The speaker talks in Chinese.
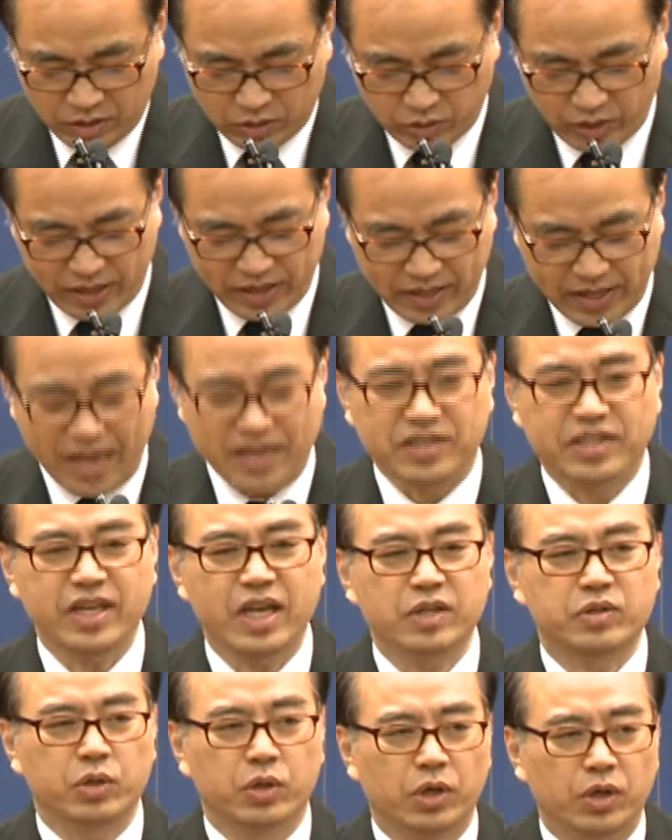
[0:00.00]
所以感
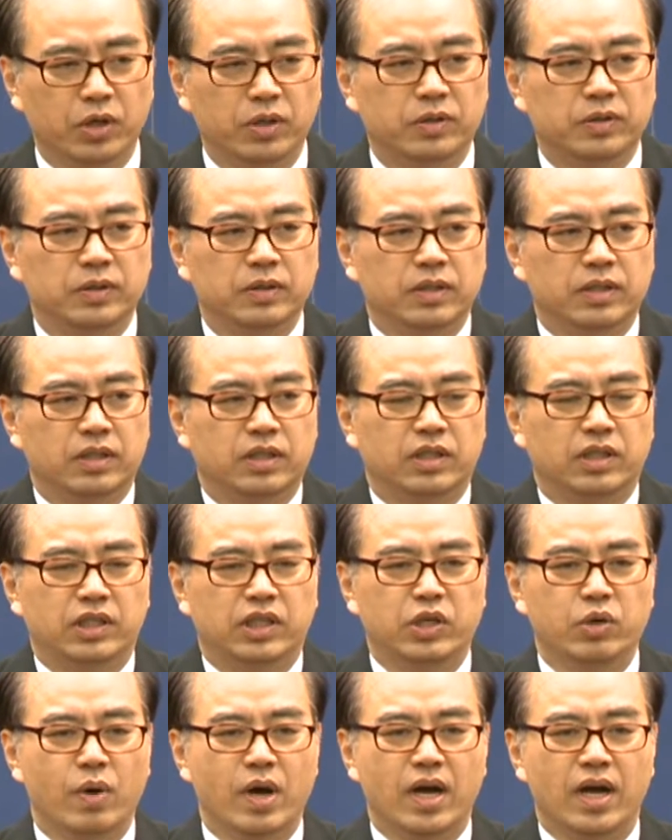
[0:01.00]
谢主，
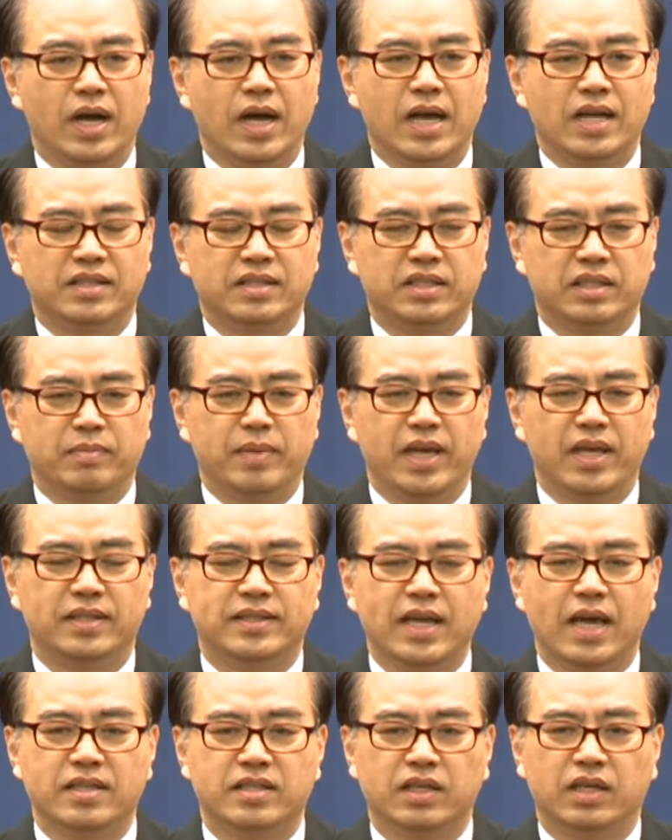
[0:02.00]
以往啊，姊妹
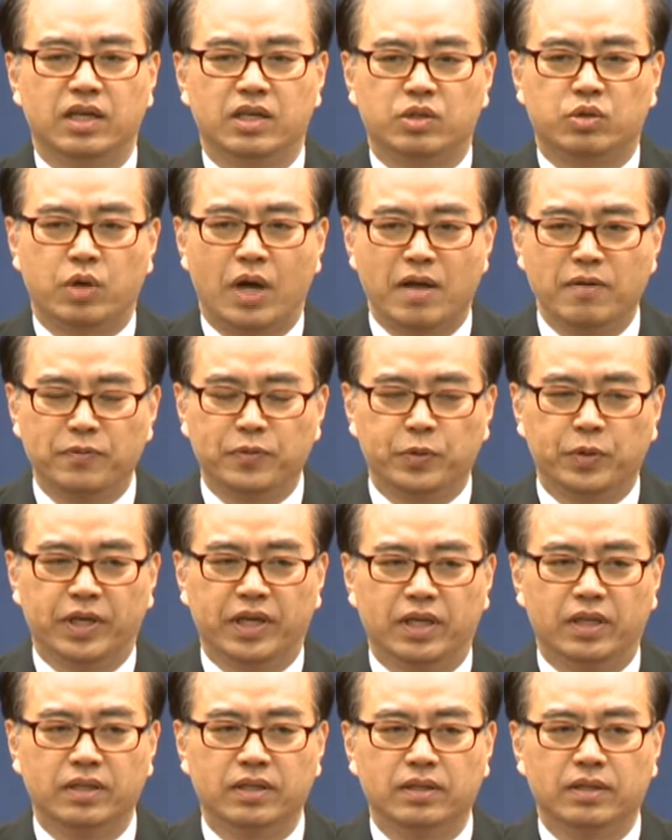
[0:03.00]
在这个传福
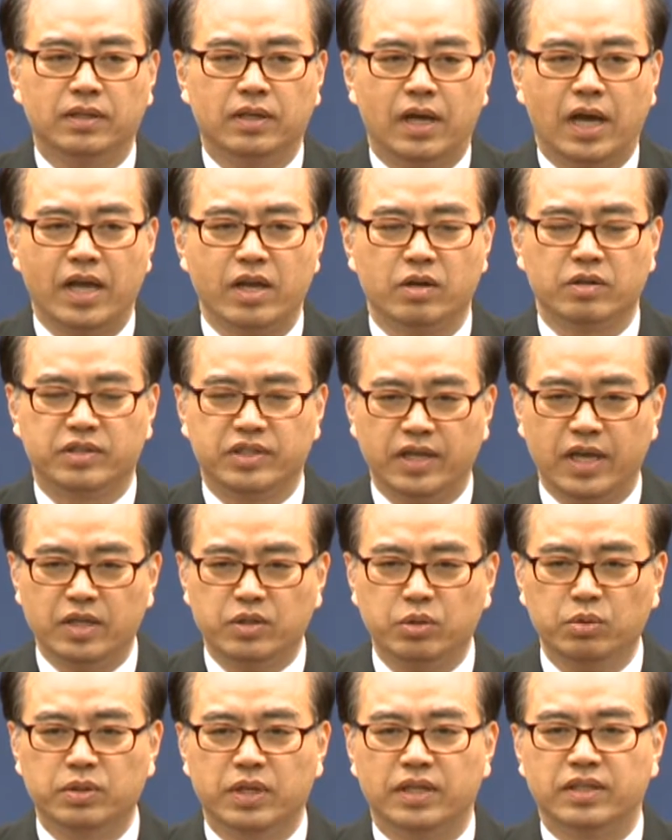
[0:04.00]
音还有接
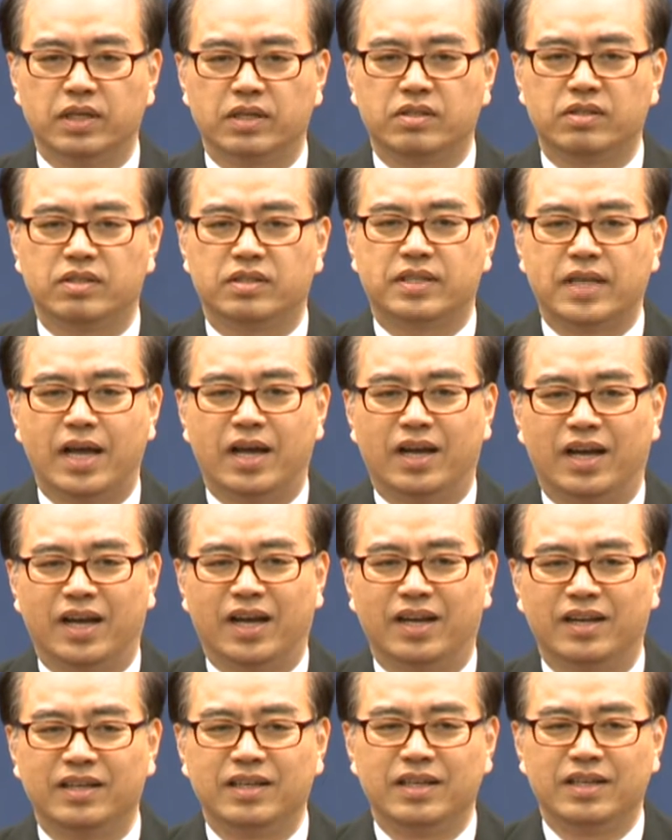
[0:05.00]
触人的事上
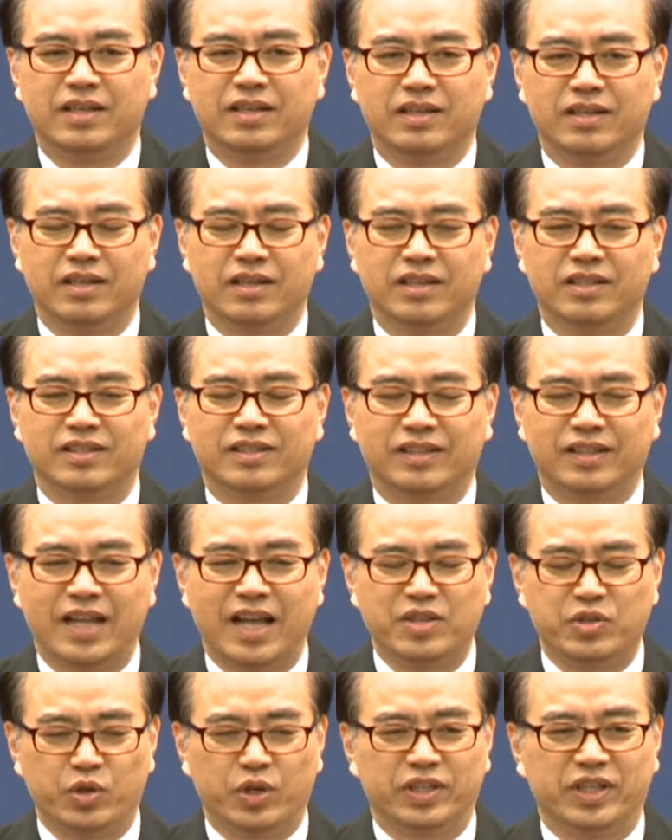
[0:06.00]
啊，呃，
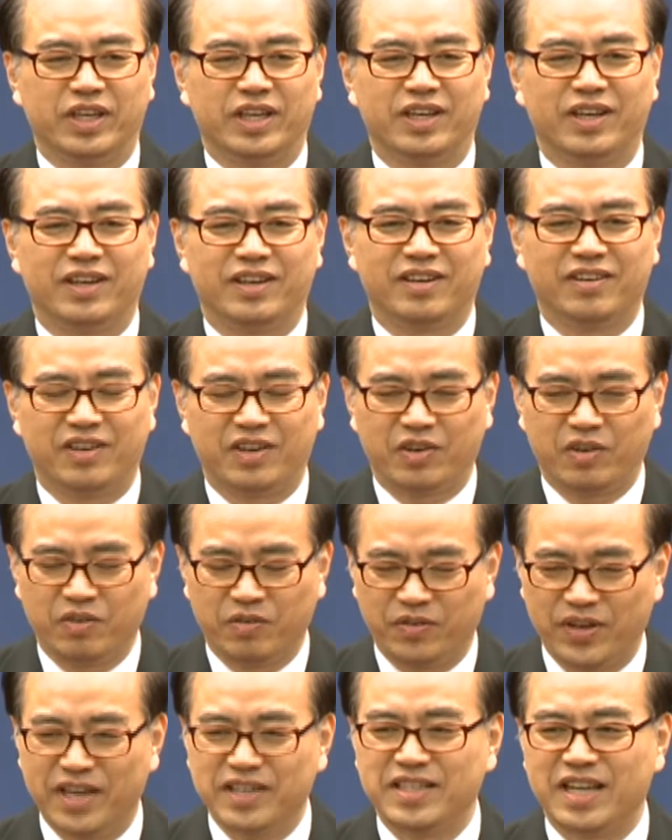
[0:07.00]
她觉得
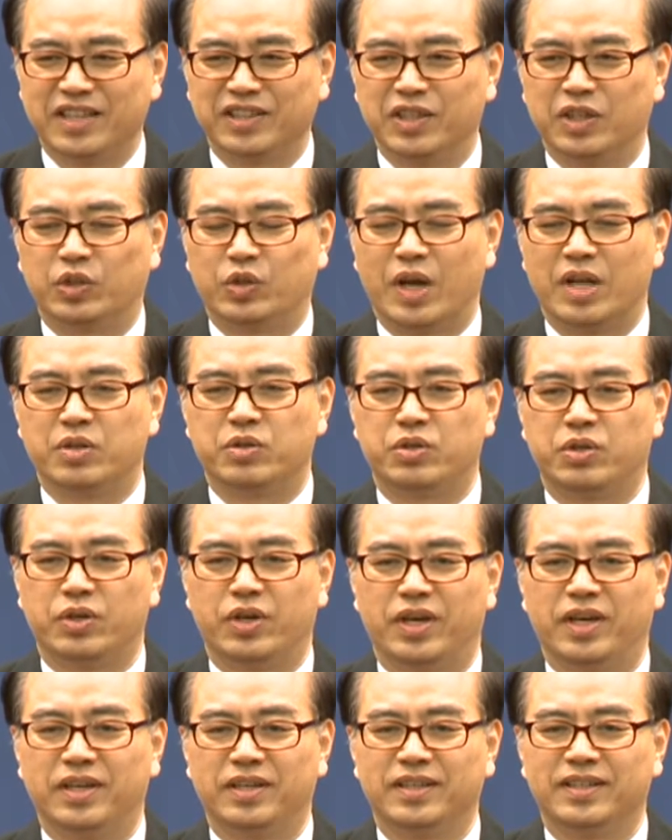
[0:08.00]
非常的短
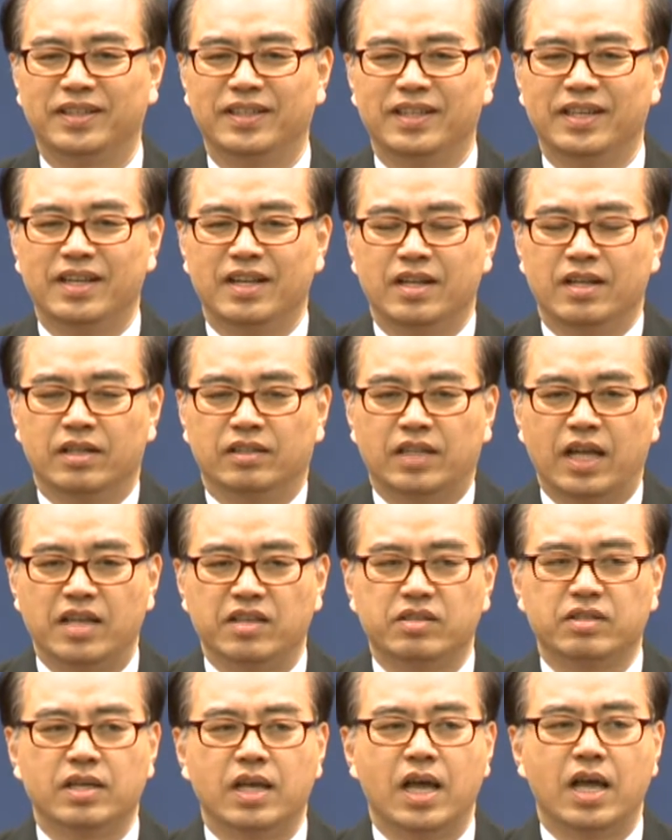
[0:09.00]
缺，
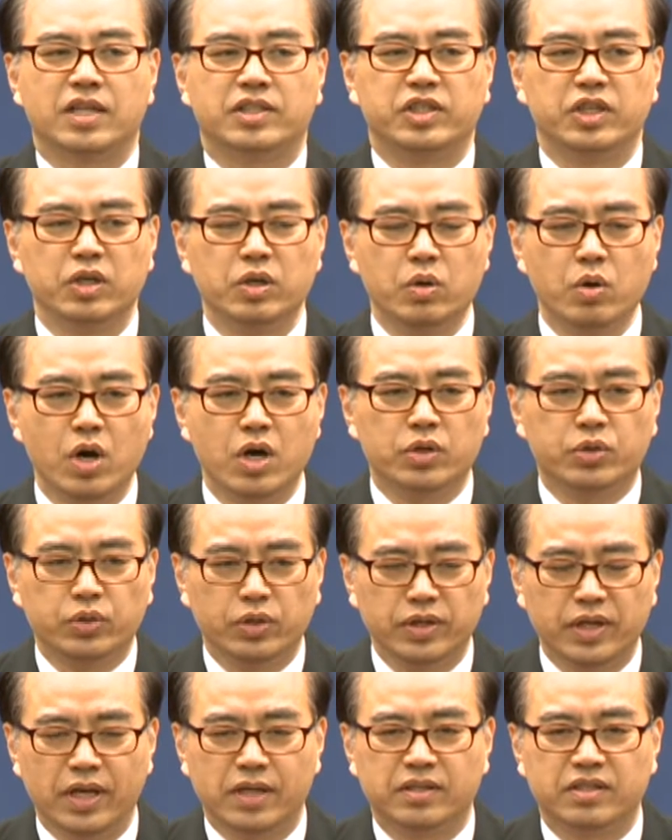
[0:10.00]
但是啊，经过
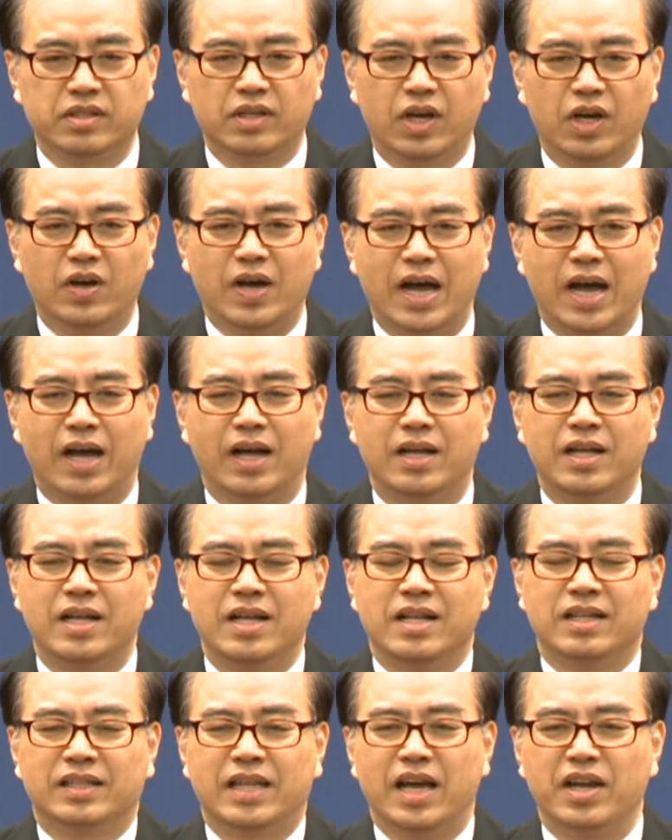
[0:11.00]
训练之后
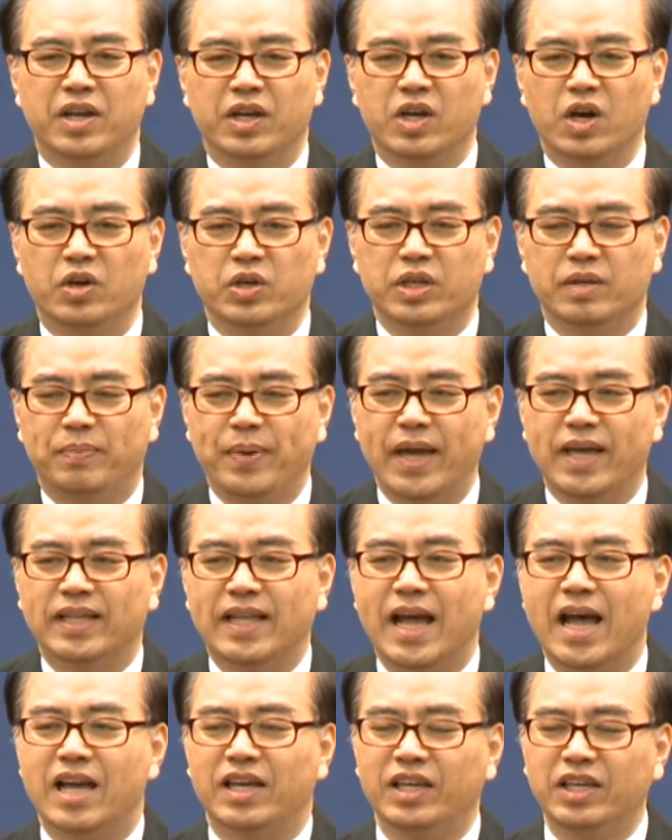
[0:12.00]
啊，她能够与配
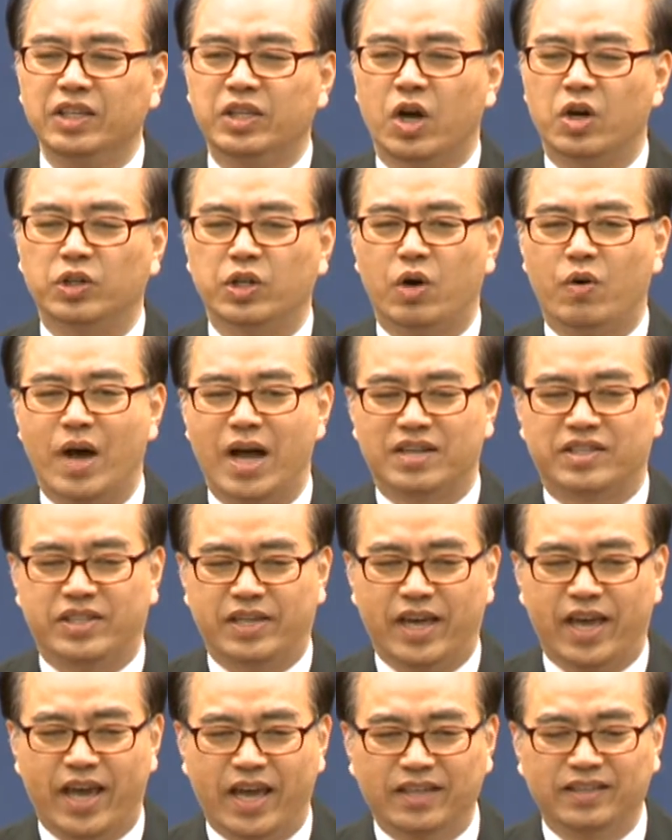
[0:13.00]
搭一同的往
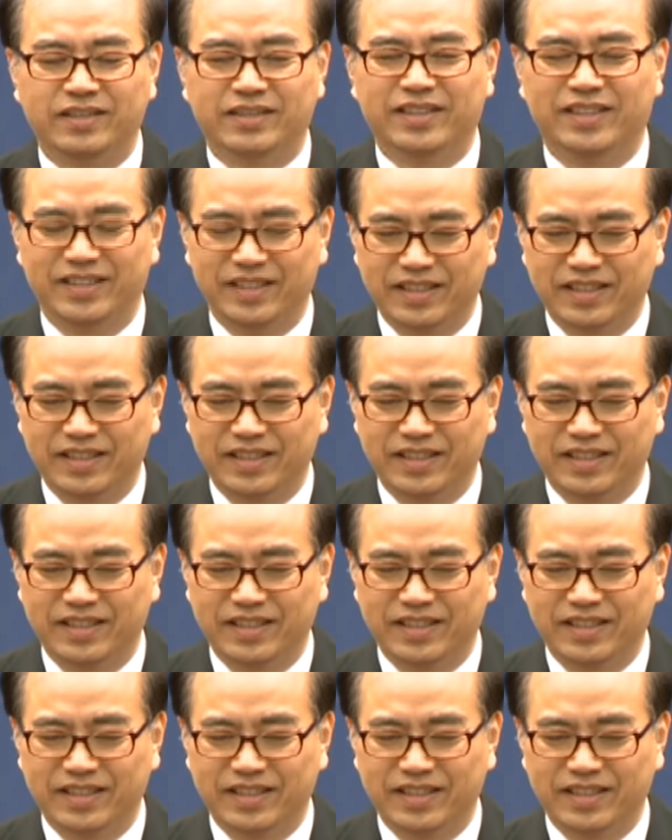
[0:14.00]
前，